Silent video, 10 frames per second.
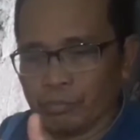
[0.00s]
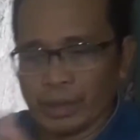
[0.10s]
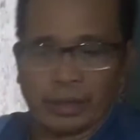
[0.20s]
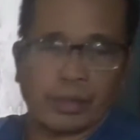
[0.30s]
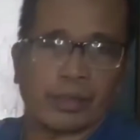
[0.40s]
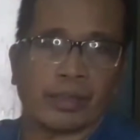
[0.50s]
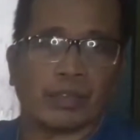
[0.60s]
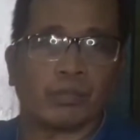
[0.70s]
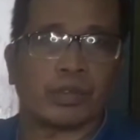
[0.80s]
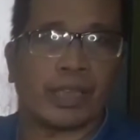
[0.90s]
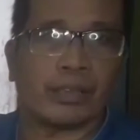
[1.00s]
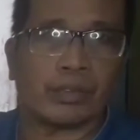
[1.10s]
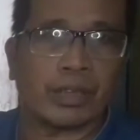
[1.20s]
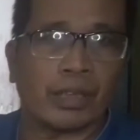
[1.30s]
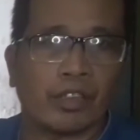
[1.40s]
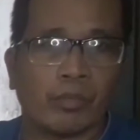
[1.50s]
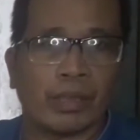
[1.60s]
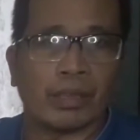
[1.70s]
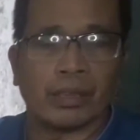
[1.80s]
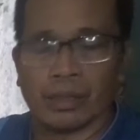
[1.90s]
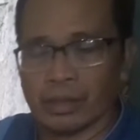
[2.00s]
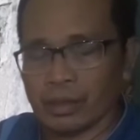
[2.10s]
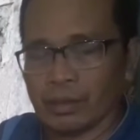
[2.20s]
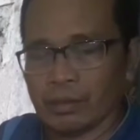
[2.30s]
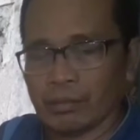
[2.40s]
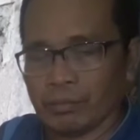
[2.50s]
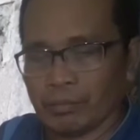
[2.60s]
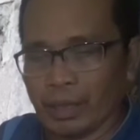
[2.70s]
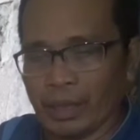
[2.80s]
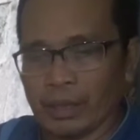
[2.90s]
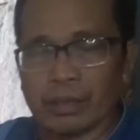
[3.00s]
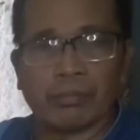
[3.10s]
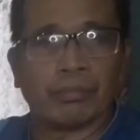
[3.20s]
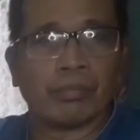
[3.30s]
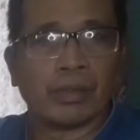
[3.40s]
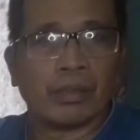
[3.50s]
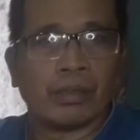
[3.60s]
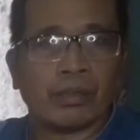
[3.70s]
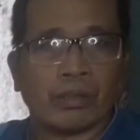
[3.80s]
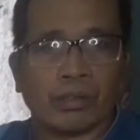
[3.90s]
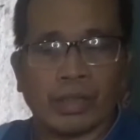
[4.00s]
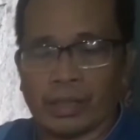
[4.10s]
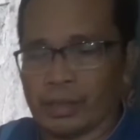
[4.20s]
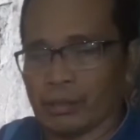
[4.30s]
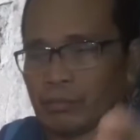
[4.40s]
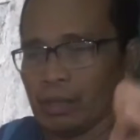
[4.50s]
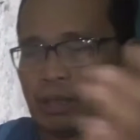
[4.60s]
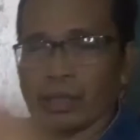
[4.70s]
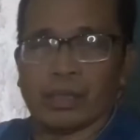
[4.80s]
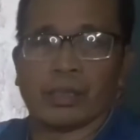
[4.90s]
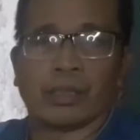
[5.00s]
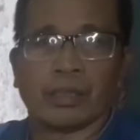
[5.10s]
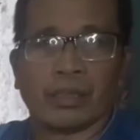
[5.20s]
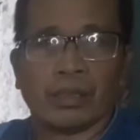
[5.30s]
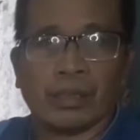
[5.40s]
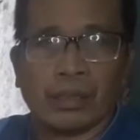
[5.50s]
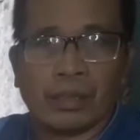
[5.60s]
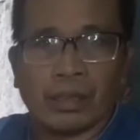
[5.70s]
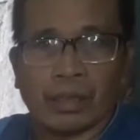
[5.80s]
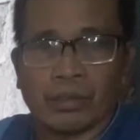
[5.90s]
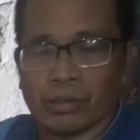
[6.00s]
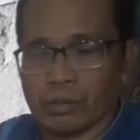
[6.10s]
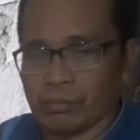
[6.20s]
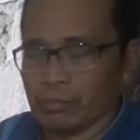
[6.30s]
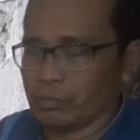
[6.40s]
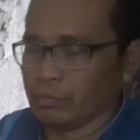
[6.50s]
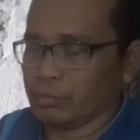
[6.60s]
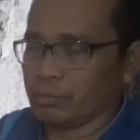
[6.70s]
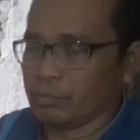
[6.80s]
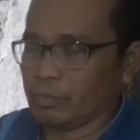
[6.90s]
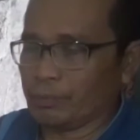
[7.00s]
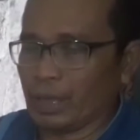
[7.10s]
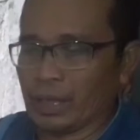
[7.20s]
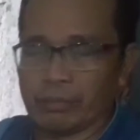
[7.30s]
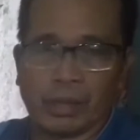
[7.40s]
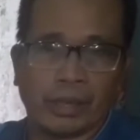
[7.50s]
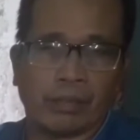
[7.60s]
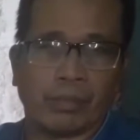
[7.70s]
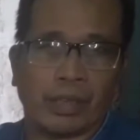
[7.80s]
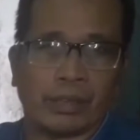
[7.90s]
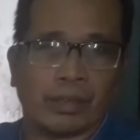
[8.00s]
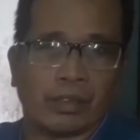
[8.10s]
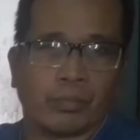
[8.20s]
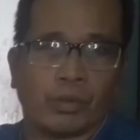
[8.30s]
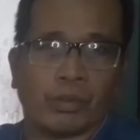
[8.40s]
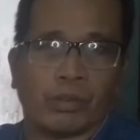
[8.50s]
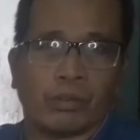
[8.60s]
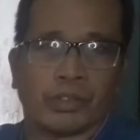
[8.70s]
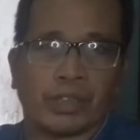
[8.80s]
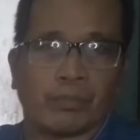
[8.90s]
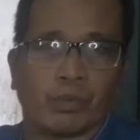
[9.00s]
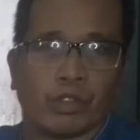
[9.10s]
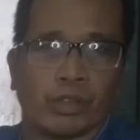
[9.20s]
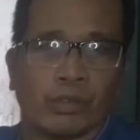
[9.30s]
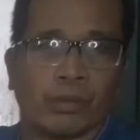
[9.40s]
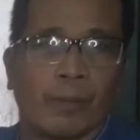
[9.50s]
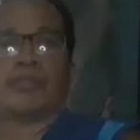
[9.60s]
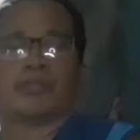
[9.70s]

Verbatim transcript: maging ligtas po tayo sa anumang pangalip o dala ng mga ano anong mapangalip na chemical. Dito po safe po ito.